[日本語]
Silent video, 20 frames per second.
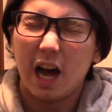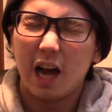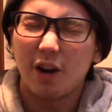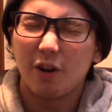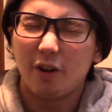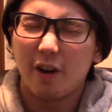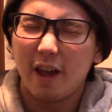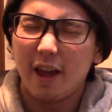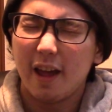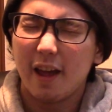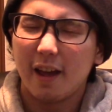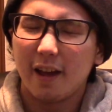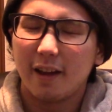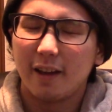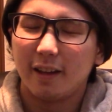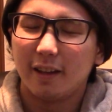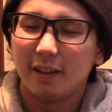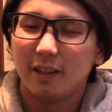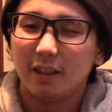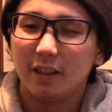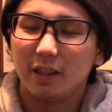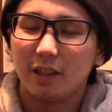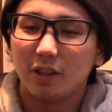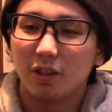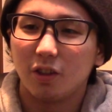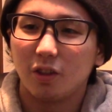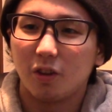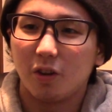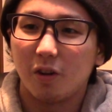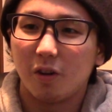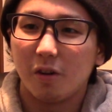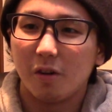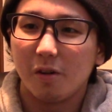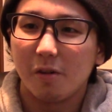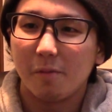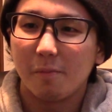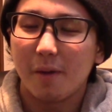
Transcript: のねその